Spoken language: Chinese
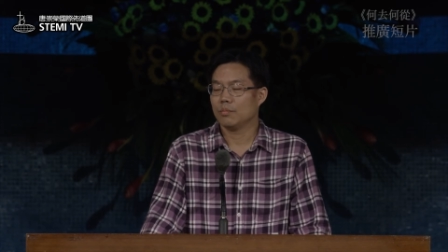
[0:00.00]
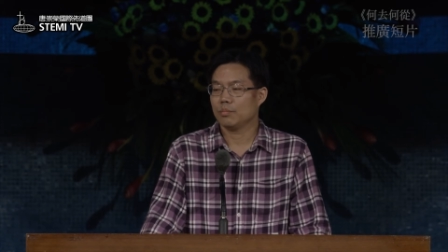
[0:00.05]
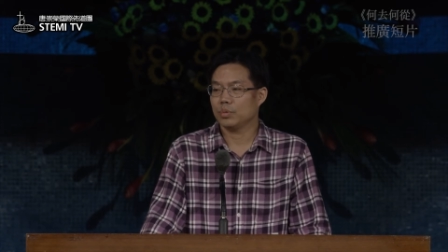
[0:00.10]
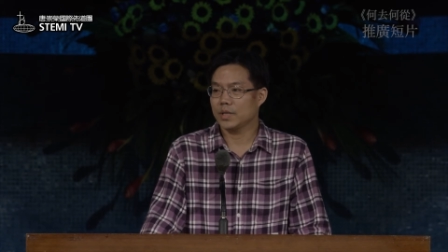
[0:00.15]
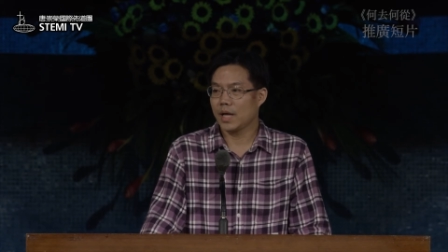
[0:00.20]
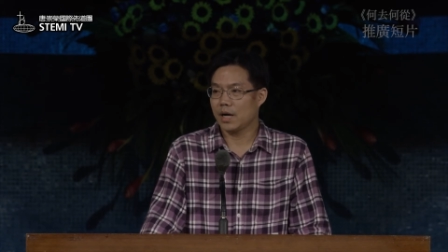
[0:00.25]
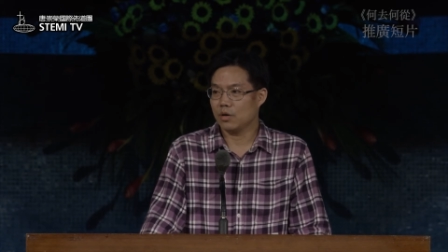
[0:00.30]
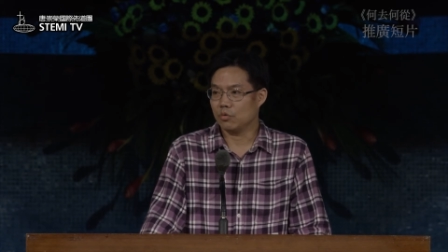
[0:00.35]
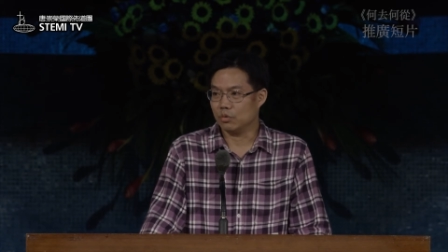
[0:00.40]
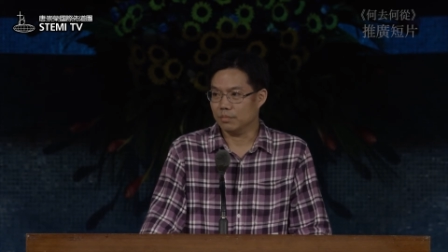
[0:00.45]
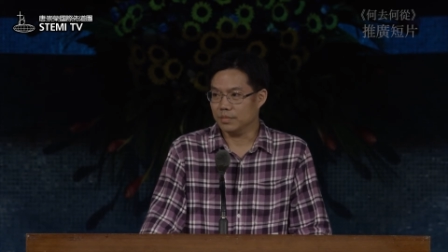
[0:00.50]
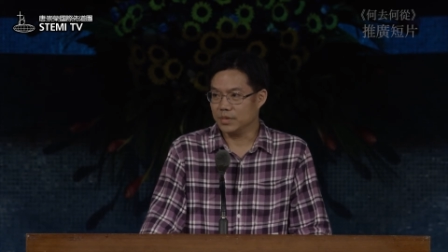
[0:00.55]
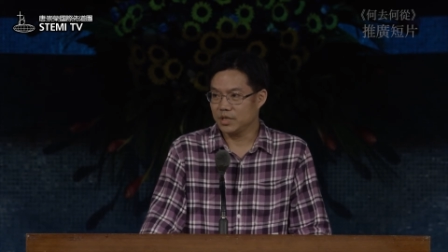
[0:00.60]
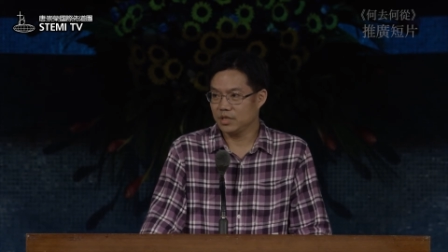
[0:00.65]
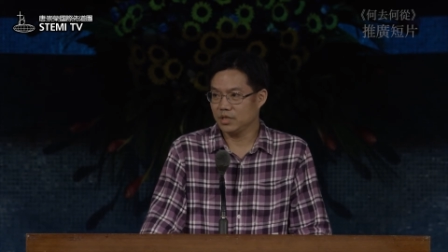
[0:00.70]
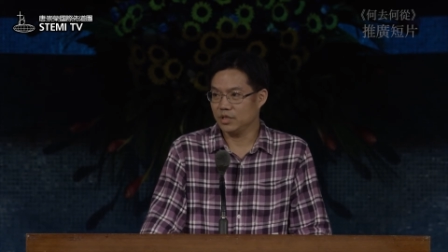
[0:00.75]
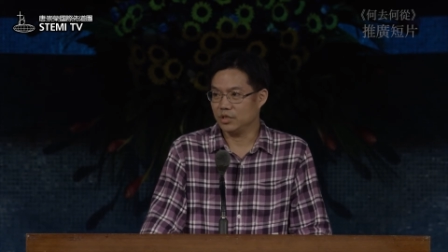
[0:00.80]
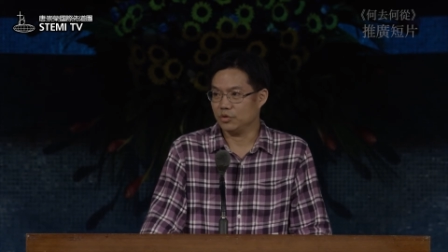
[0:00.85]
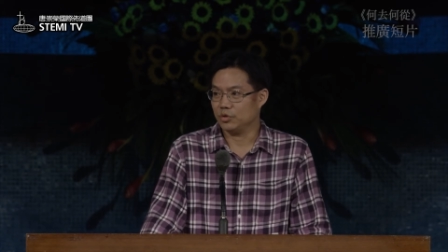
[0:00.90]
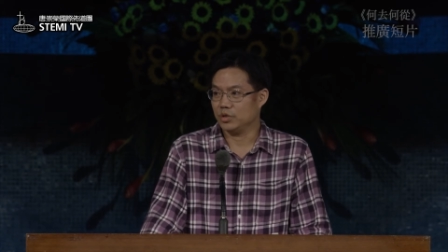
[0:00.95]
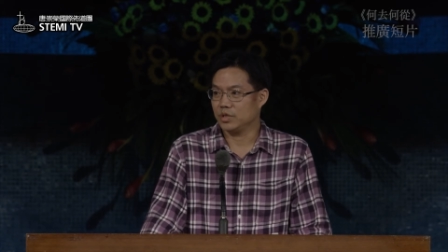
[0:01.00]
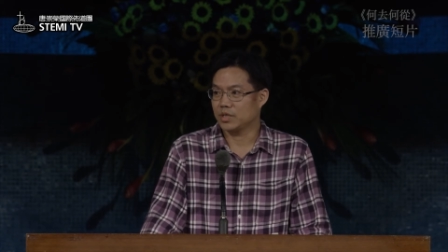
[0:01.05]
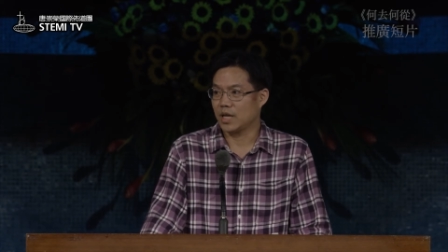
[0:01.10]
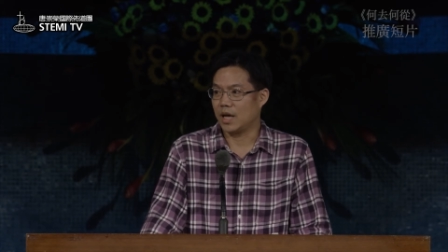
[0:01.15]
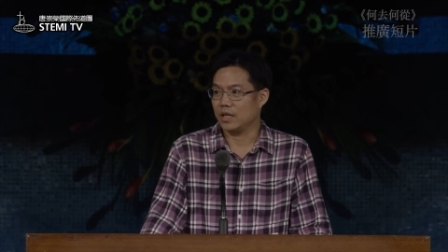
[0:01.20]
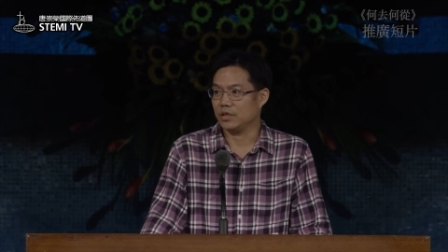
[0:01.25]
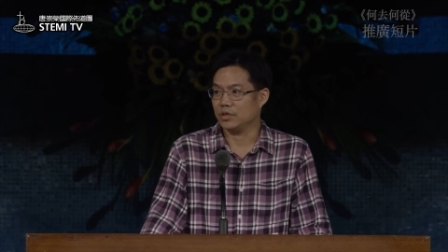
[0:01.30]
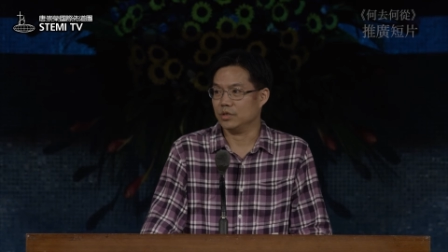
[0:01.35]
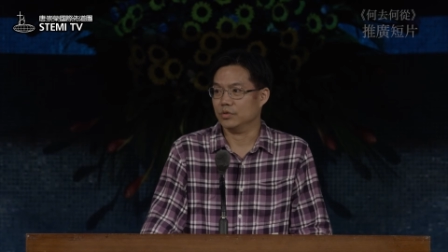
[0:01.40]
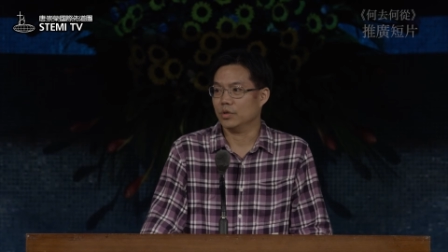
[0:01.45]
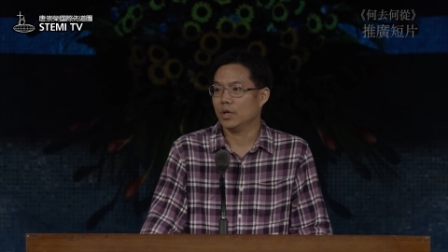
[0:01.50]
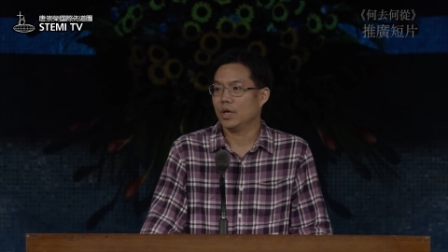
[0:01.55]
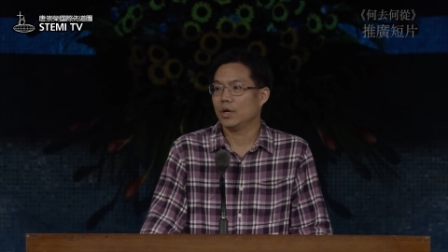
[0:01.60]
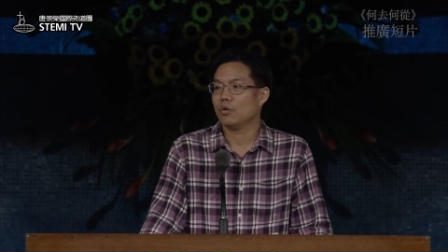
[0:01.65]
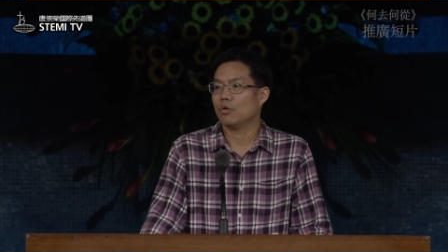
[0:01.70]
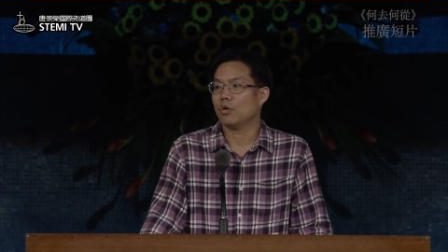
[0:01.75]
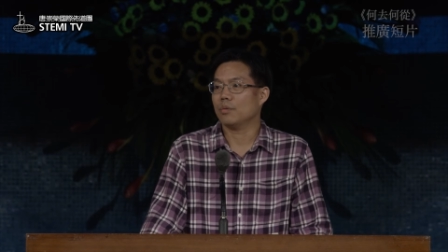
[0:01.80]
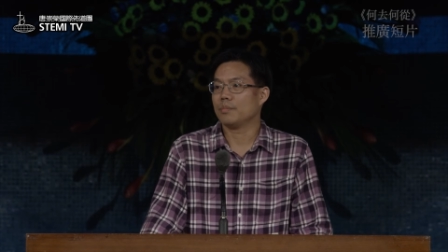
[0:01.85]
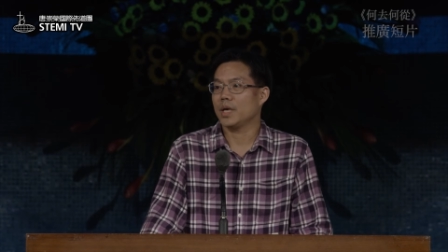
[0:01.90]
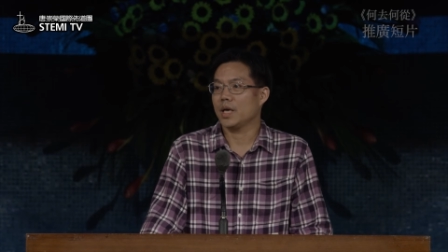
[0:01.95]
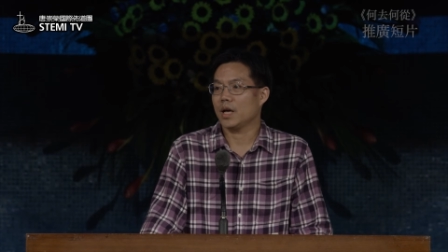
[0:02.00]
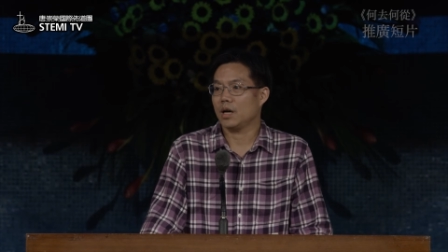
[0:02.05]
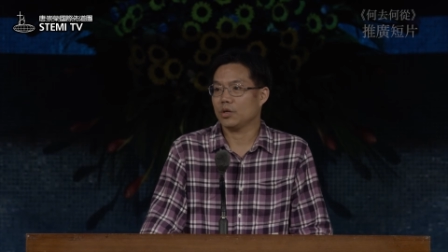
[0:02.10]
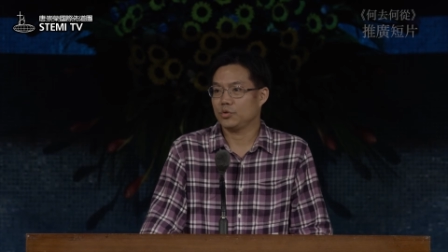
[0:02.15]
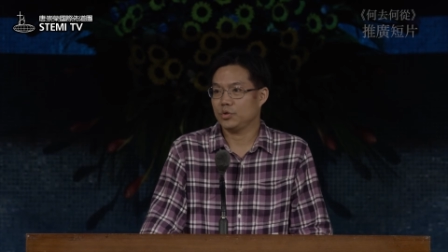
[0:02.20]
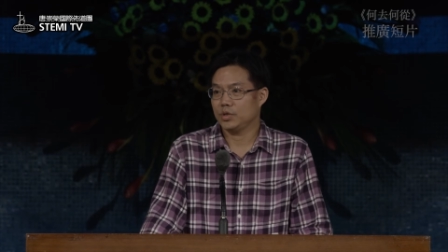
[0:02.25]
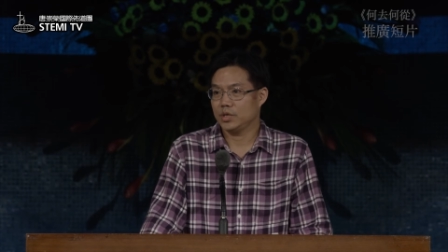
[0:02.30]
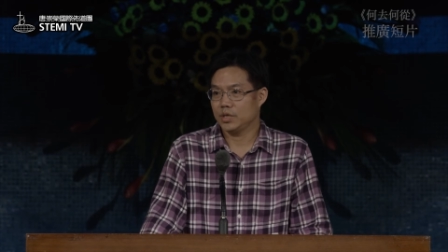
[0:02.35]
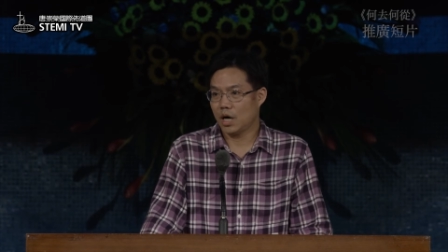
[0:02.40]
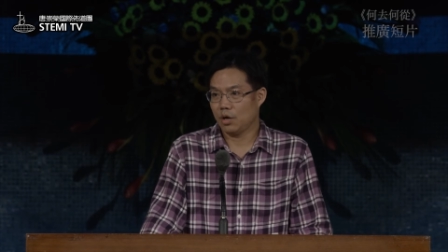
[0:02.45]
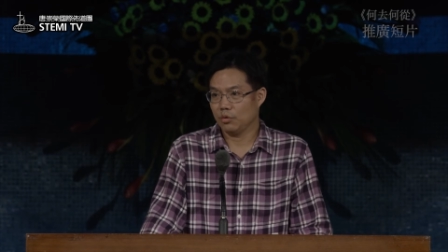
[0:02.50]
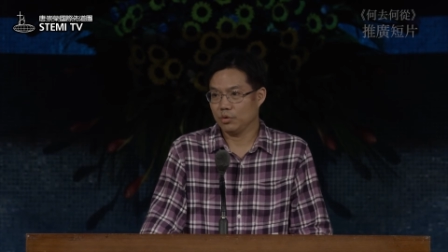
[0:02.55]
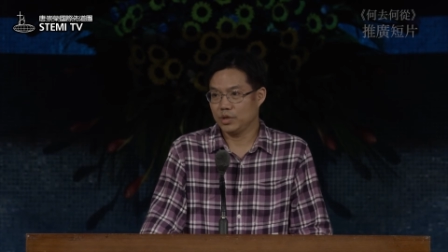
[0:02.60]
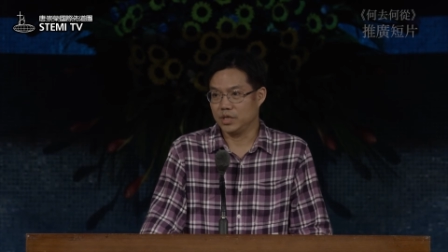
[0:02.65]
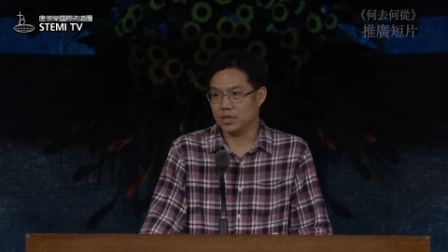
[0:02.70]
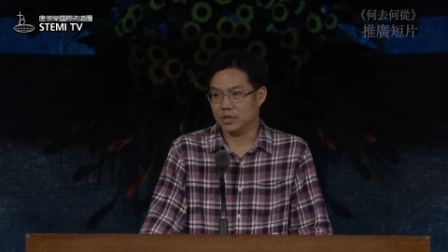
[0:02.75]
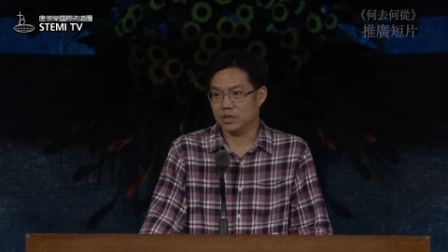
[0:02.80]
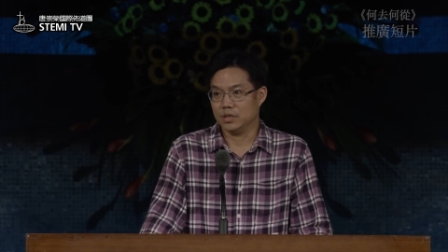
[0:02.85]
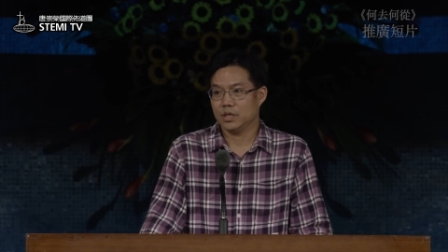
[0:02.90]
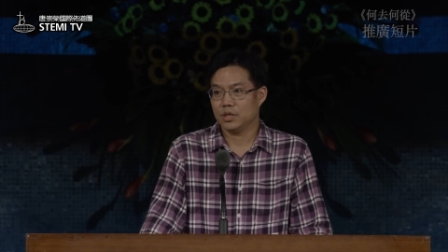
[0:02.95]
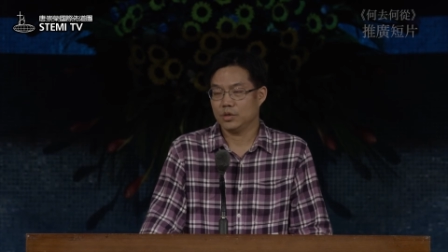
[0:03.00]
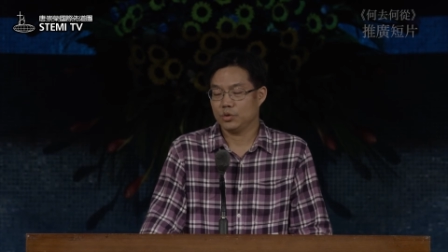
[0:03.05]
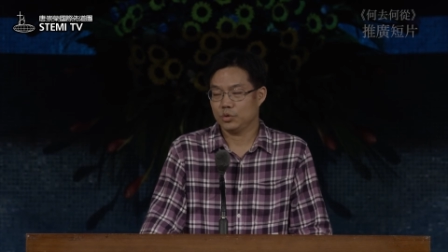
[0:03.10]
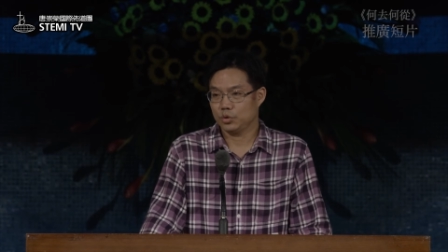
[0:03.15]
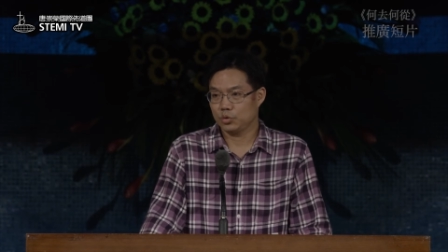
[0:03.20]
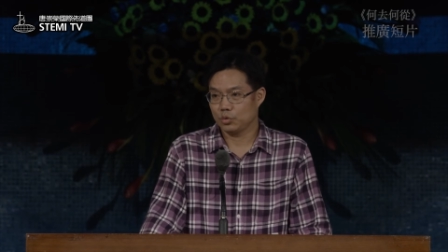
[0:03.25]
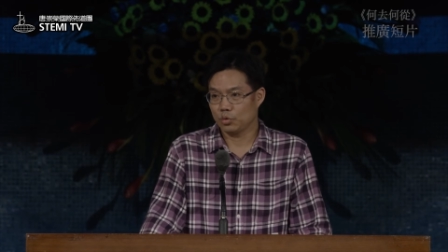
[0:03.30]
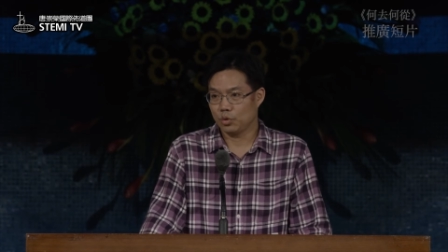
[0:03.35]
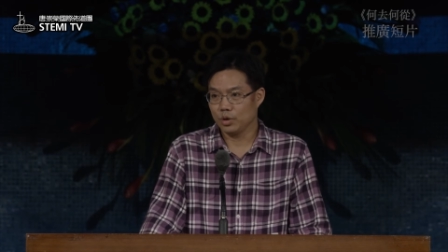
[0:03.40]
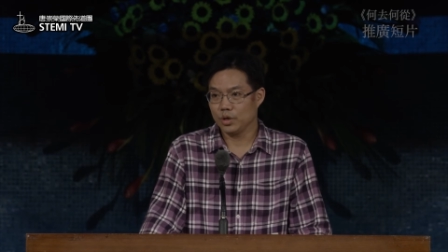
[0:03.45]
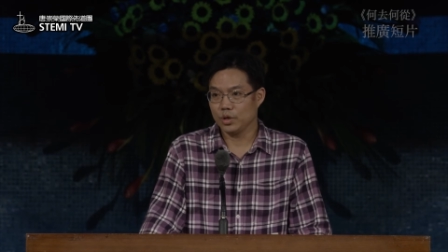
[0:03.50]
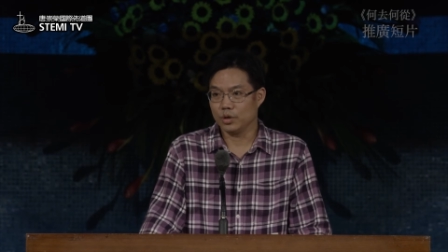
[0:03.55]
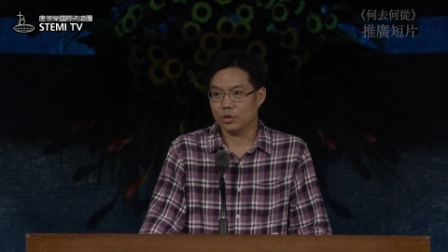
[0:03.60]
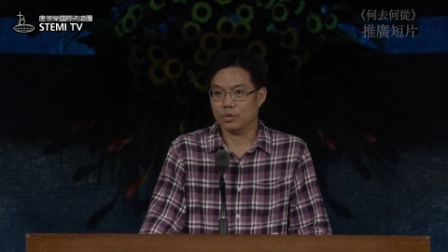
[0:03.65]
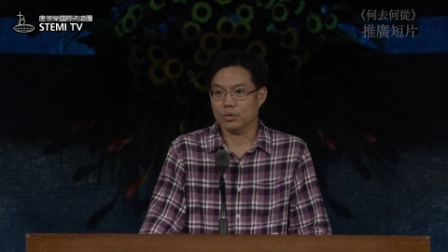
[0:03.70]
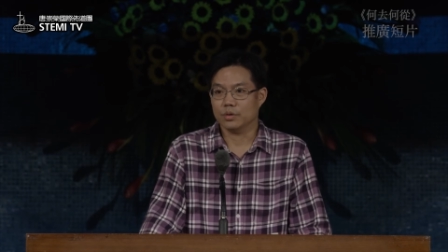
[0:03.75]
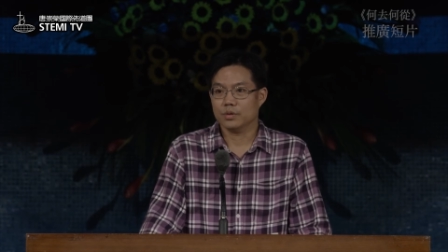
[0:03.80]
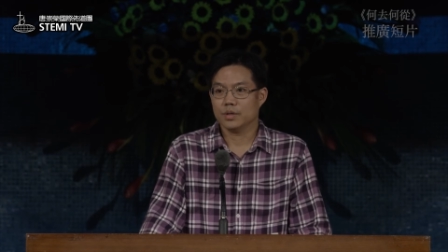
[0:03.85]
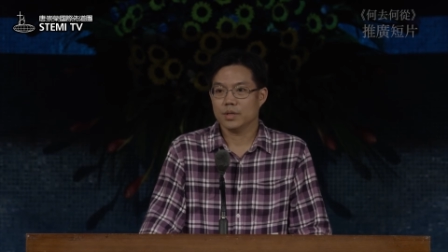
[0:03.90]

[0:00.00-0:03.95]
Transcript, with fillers: 不但我们自己去参与，我们也要去邀请所有